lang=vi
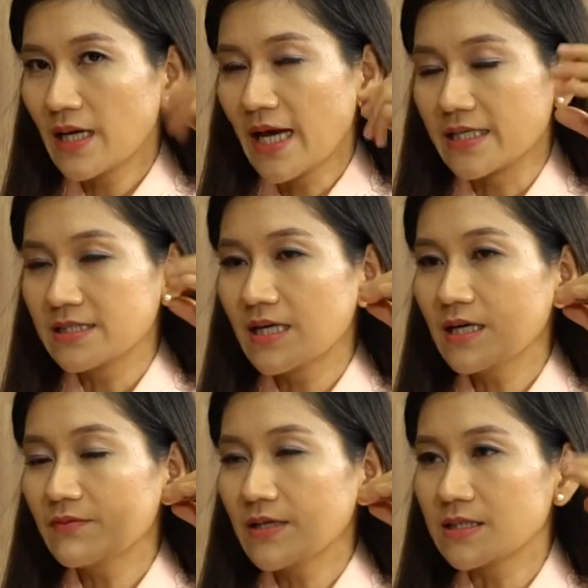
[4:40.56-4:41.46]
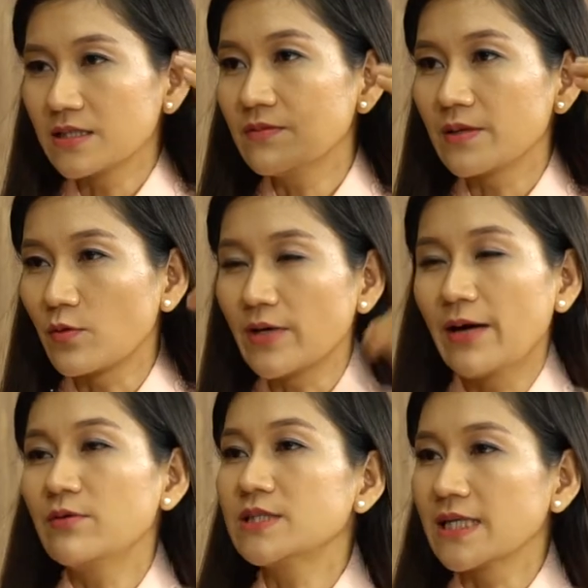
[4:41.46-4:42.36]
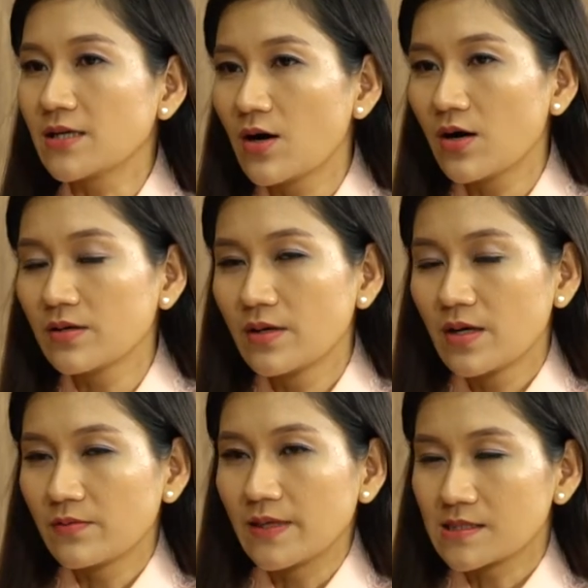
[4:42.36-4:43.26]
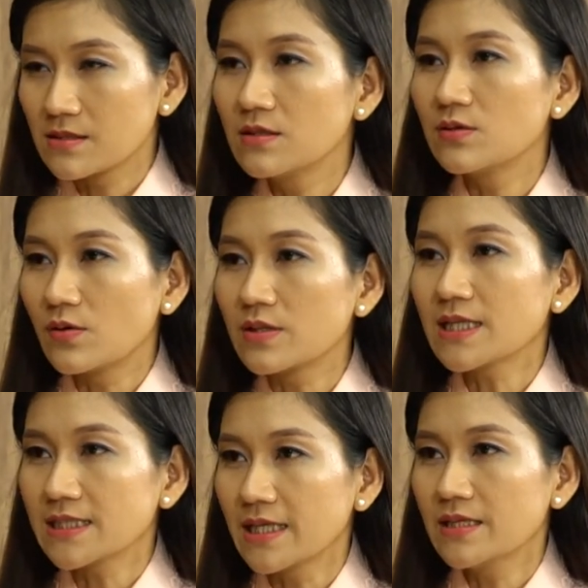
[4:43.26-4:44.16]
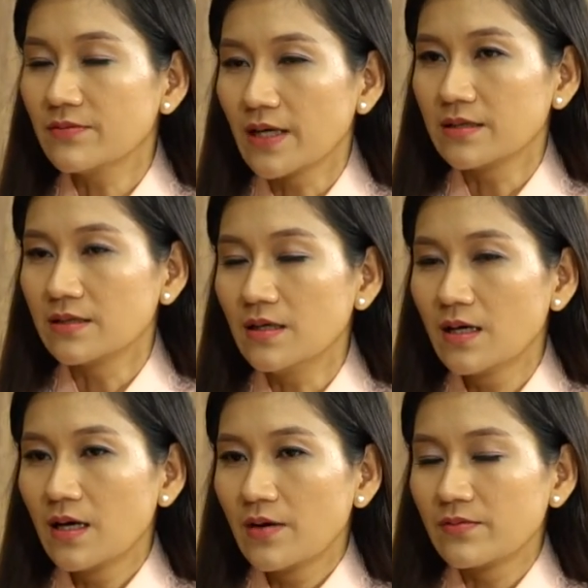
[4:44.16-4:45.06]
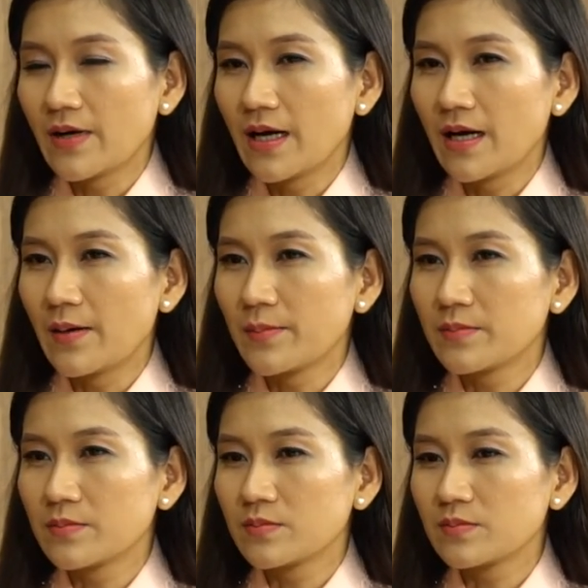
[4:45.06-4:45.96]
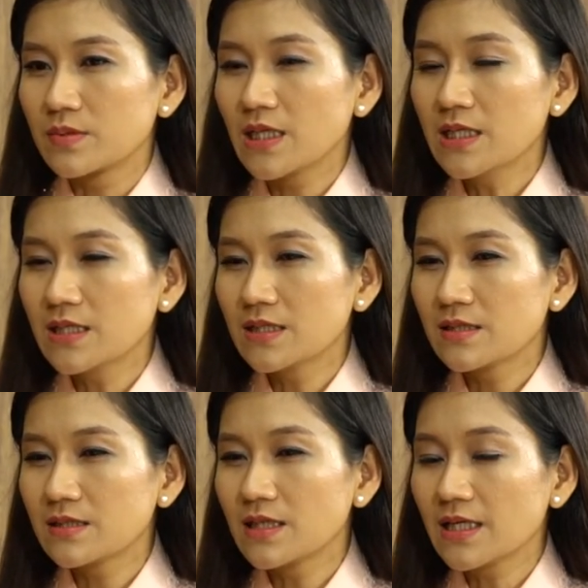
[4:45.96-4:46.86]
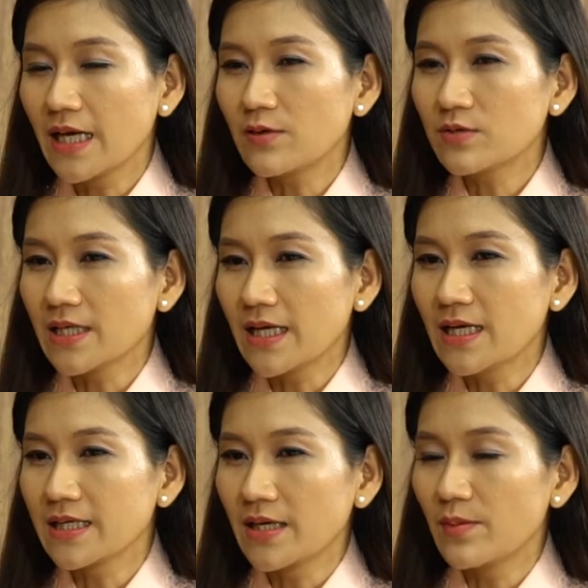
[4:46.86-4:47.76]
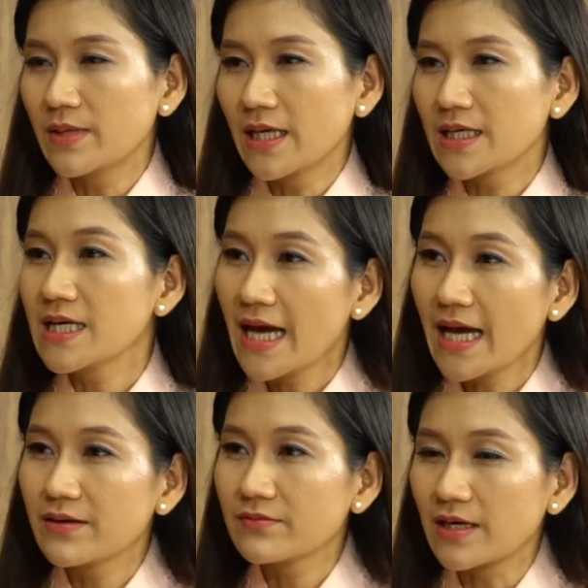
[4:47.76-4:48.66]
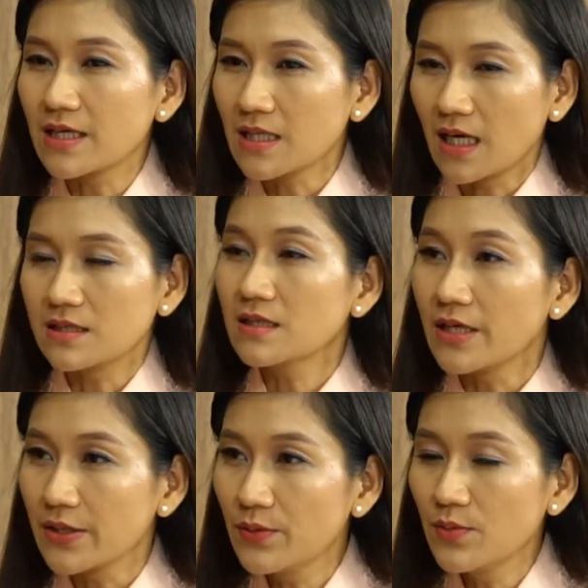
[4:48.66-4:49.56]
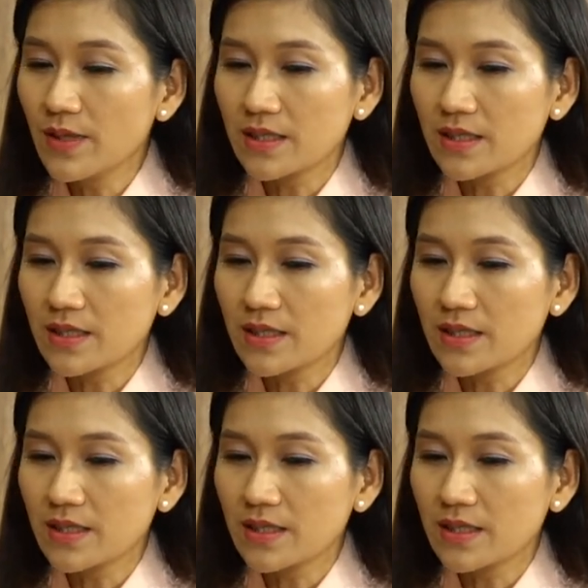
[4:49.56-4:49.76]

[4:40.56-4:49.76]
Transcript: nó hạn chế cái phát triển về bộ não của trẻ con và xương của các trẻ như vậy nữa. Và cái cơ thể của trẻ là ngày hôm nay cái gan và cái thận rất là yếu, mà